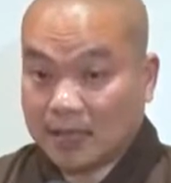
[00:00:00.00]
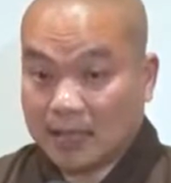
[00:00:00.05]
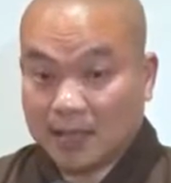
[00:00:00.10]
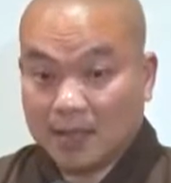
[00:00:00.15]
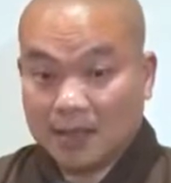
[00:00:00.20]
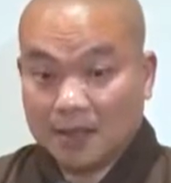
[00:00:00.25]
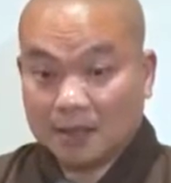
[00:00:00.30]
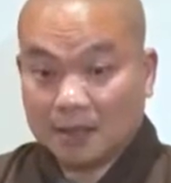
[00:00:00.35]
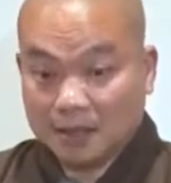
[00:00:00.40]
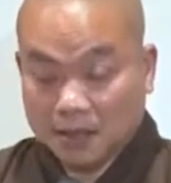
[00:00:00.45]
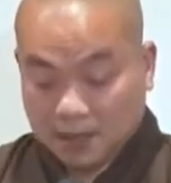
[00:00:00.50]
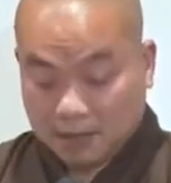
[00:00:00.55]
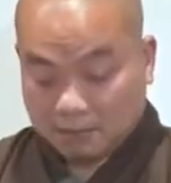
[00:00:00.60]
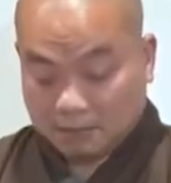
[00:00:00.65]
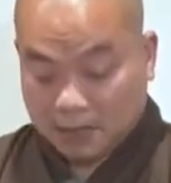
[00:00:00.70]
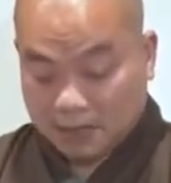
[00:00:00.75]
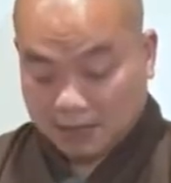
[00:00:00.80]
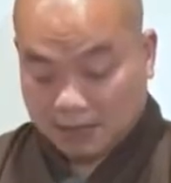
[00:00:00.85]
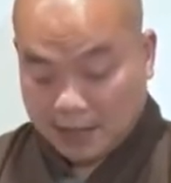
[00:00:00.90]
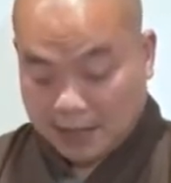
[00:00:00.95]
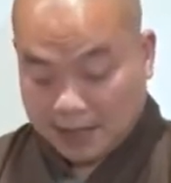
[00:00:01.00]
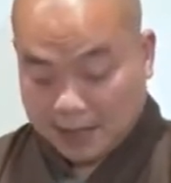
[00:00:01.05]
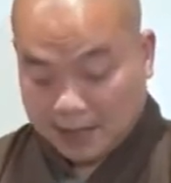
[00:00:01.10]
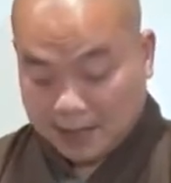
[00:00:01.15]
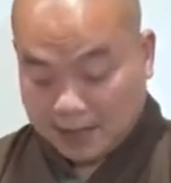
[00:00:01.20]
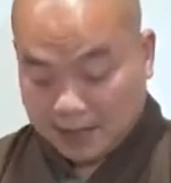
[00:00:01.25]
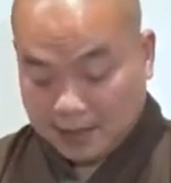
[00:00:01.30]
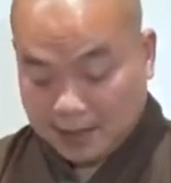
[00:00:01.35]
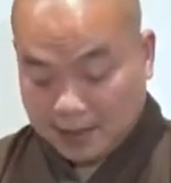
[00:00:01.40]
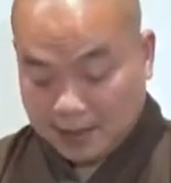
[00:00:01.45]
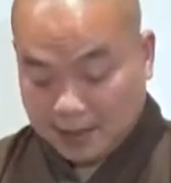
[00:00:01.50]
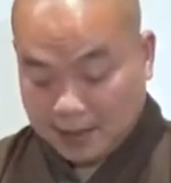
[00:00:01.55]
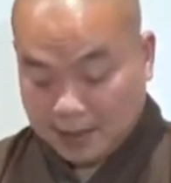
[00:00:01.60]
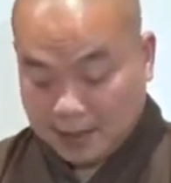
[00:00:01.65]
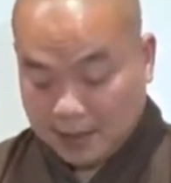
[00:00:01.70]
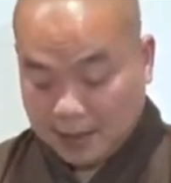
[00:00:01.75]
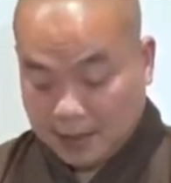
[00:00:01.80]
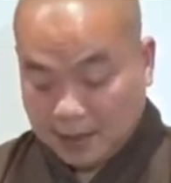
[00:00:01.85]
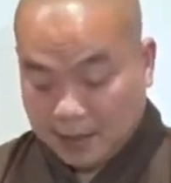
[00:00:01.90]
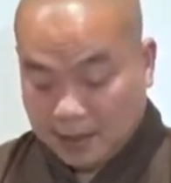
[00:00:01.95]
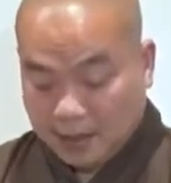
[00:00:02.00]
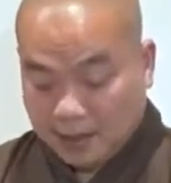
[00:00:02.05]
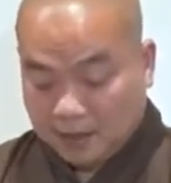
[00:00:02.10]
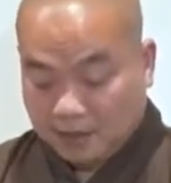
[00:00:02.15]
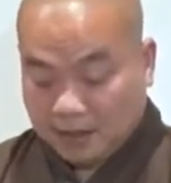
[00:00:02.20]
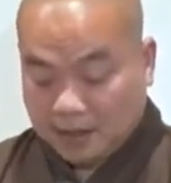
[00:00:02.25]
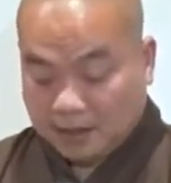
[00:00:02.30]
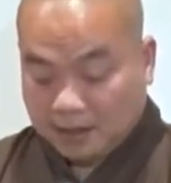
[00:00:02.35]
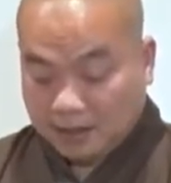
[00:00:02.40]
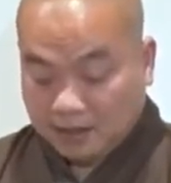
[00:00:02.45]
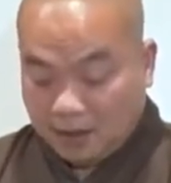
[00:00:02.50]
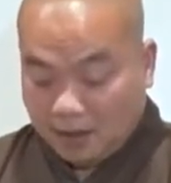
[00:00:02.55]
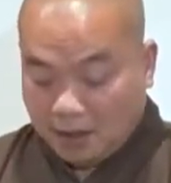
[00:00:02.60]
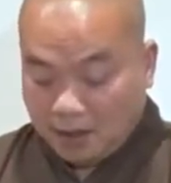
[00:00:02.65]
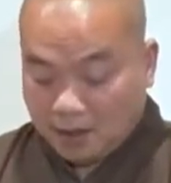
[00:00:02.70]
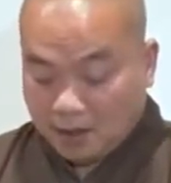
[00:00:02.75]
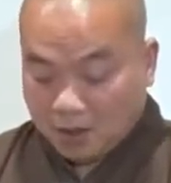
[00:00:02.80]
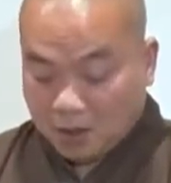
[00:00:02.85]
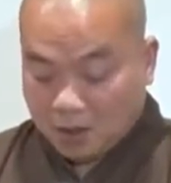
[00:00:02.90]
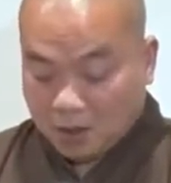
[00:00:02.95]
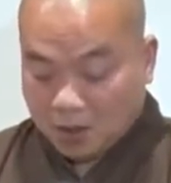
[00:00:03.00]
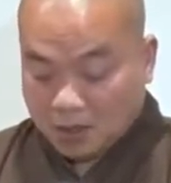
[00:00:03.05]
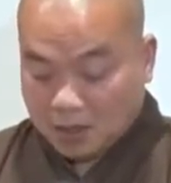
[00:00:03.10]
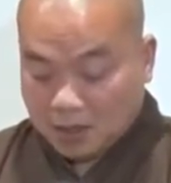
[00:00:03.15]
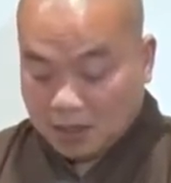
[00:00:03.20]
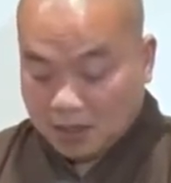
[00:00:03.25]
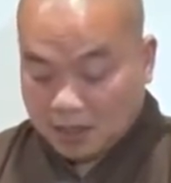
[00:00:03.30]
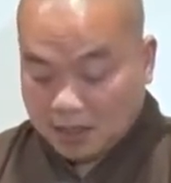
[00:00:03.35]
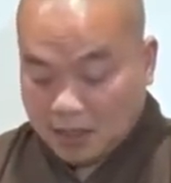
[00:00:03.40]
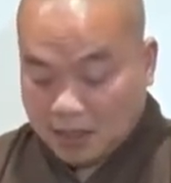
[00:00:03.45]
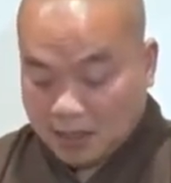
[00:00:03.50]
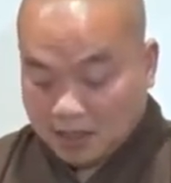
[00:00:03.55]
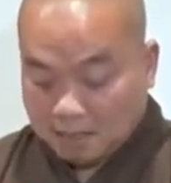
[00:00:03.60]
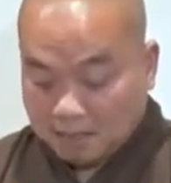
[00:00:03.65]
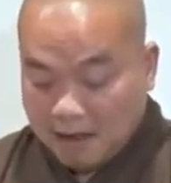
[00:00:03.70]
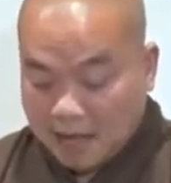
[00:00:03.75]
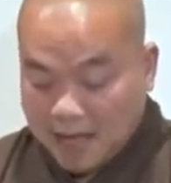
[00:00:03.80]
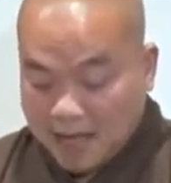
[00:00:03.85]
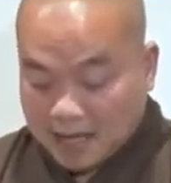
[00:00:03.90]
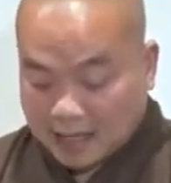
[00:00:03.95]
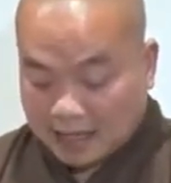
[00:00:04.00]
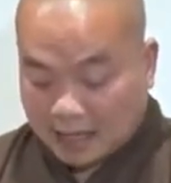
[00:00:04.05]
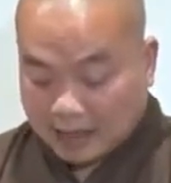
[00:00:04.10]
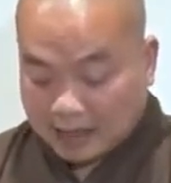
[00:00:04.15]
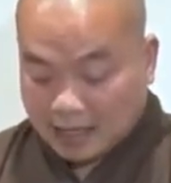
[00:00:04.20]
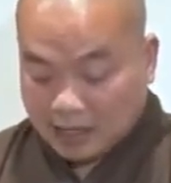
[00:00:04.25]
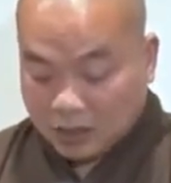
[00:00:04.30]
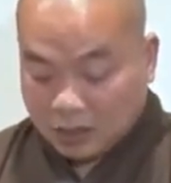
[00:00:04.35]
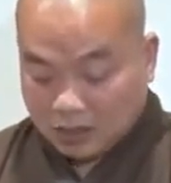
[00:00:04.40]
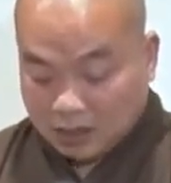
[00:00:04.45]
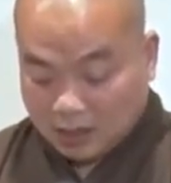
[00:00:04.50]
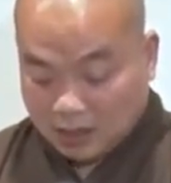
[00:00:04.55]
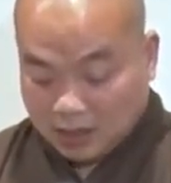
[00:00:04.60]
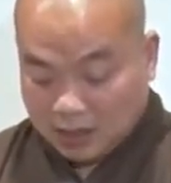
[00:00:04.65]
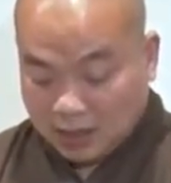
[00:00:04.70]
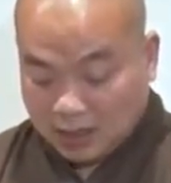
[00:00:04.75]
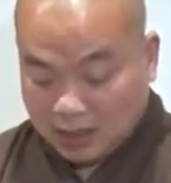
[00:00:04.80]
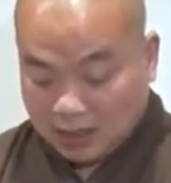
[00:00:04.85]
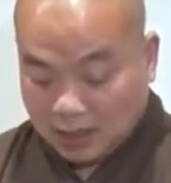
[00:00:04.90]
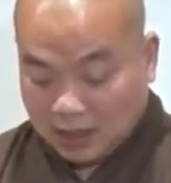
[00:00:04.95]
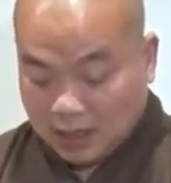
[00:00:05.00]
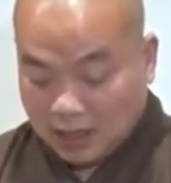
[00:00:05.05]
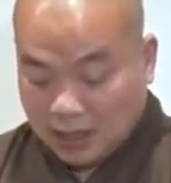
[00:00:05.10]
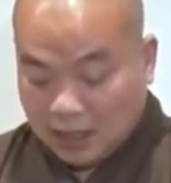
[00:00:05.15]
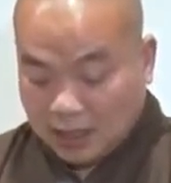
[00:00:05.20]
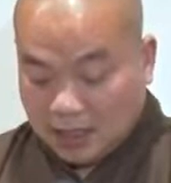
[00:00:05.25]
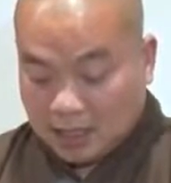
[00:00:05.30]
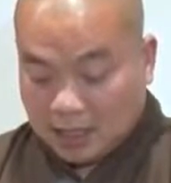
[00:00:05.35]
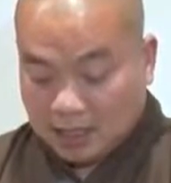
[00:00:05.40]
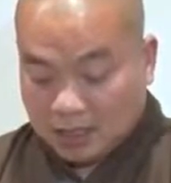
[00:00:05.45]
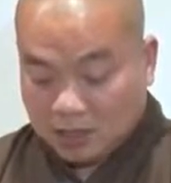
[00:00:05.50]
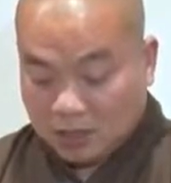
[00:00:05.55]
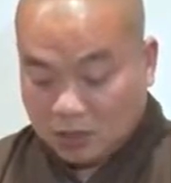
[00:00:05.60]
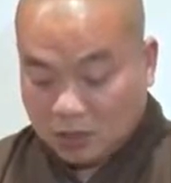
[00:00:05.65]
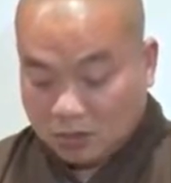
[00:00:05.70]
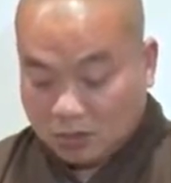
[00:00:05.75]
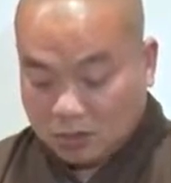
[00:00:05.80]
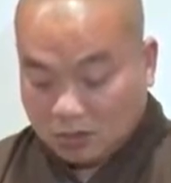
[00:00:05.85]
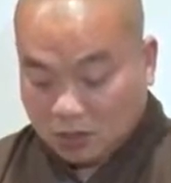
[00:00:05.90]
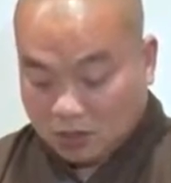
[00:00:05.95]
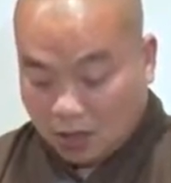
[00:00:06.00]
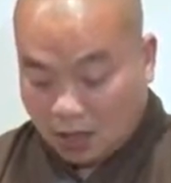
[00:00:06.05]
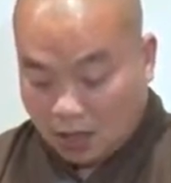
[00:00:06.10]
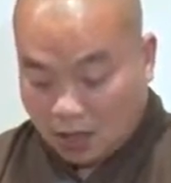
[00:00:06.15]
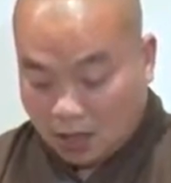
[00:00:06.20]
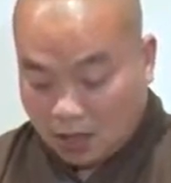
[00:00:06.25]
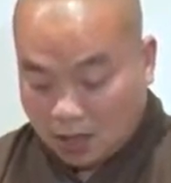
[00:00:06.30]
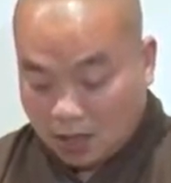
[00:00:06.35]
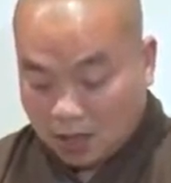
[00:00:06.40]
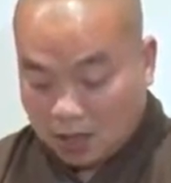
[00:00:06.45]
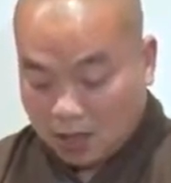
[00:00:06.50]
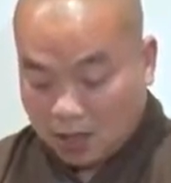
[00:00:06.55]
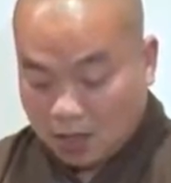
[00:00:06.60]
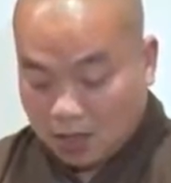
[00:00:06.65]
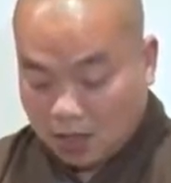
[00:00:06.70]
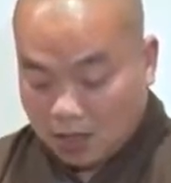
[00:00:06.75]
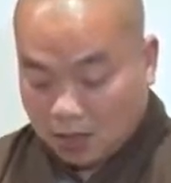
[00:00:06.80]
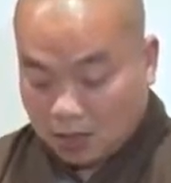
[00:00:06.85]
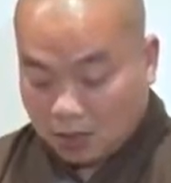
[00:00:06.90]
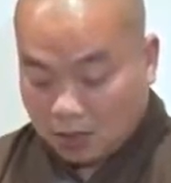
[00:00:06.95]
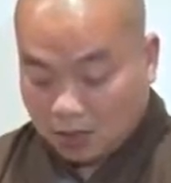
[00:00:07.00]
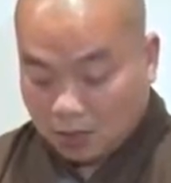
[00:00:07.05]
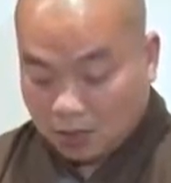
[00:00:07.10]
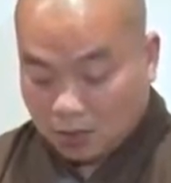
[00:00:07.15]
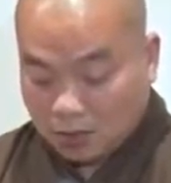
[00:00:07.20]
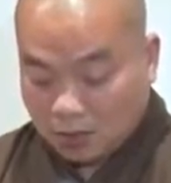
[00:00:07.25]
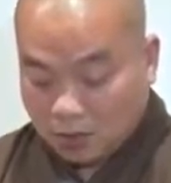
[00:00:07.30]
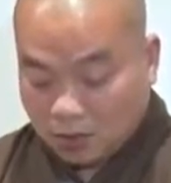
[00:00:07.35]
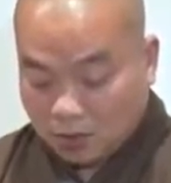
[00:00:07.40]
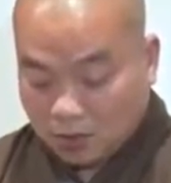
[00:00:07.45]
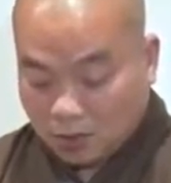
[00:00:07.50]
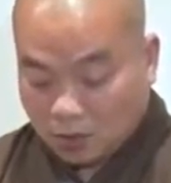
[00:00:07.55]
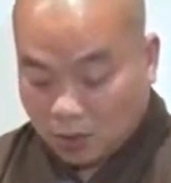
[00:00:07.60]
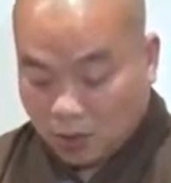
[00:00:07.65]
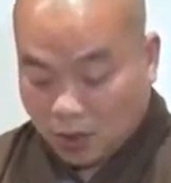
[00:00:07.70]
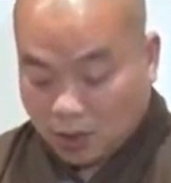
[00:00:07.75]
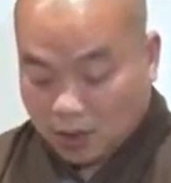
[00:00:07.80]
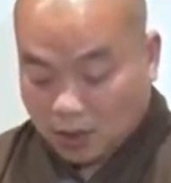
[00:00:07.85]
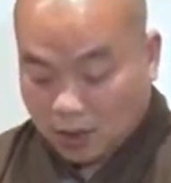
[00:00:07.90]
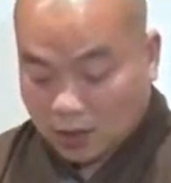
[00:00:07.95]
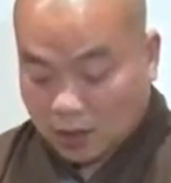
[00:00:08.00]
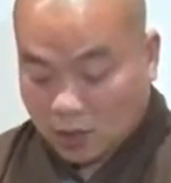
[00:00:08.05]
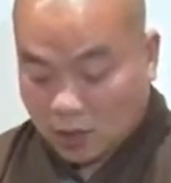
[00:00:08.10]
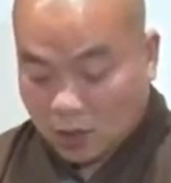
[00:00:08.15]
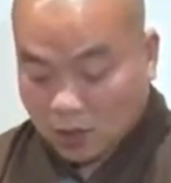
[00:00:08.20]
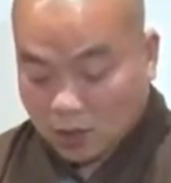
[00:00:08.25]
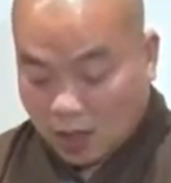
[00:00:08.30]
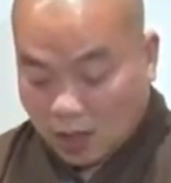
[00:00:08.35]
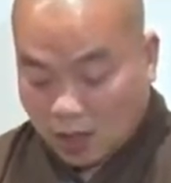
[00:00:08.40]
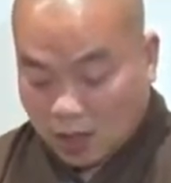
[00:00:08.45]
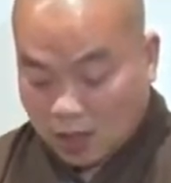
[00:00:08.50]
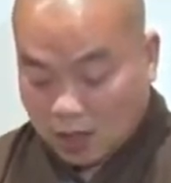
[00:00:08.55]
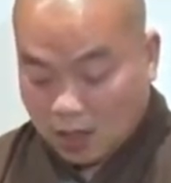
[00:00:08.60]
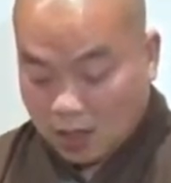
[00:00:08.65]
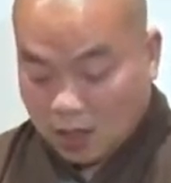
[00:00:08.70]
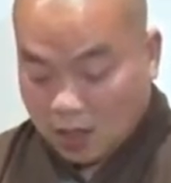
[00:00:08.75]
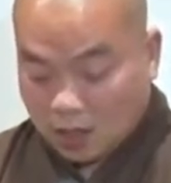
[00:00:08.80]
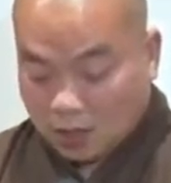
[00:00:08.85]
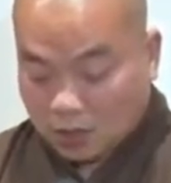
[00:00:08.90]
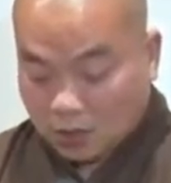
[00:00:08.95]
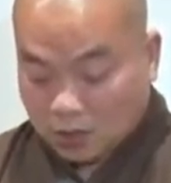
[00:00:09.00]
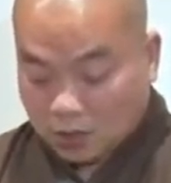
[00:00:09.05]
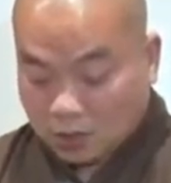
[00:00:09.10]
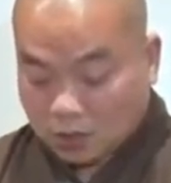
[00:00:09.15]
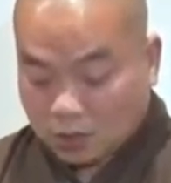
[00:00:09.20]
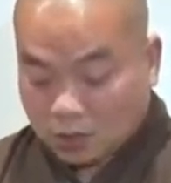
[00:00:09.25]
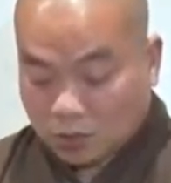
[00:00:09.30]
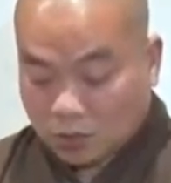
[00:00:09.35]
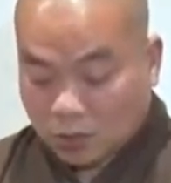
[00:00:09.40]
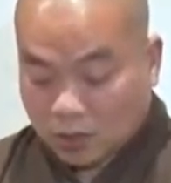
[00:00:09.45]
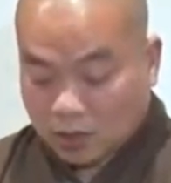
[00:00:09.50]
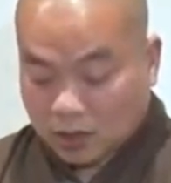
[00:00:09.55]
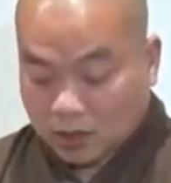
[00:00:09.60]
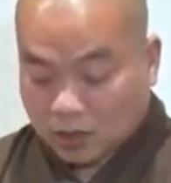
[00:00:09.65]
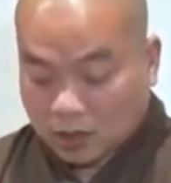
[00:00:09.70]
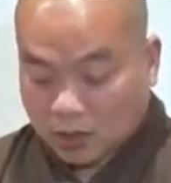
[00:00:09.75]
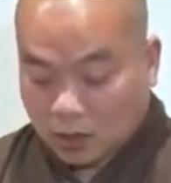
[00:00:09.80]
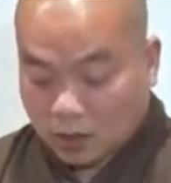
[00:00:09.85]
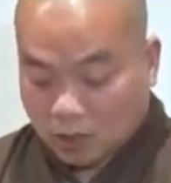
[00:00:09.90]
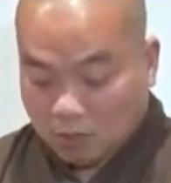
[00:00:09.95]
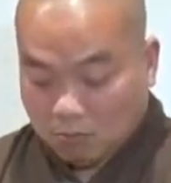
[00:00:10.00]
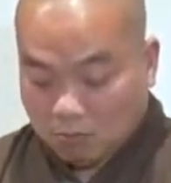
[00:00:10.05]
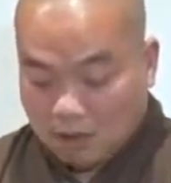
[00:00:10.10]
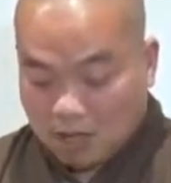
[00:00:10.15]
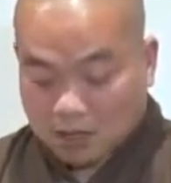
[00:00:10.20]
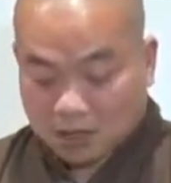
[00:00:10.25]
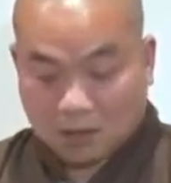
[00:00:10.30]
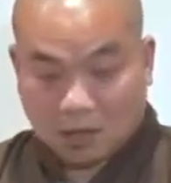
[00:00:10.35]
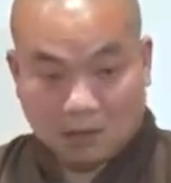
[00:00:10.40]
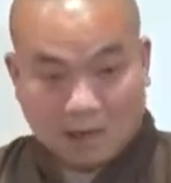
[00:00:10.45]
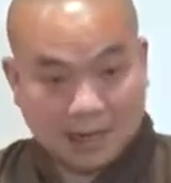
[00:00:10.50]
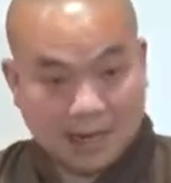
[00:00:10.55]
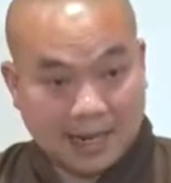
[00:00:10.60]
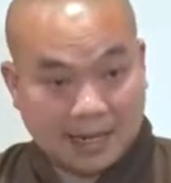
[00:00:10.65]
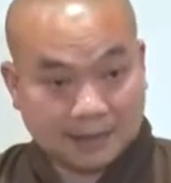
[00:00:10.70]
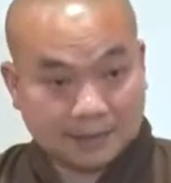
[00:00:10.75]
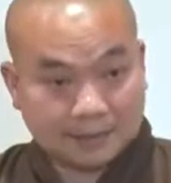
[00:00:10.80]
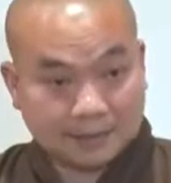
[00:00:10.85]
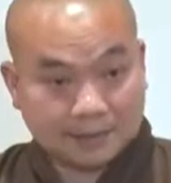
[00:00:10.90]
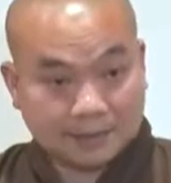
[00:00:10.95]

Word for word: ta thường mắc phải và từ đó nó còn sinh ra ba trạng thái xúc nữa là gì là xúc thọ rồi xúc thuận khổ thọ rồi xúc thuận khổ bất thọ bất lạc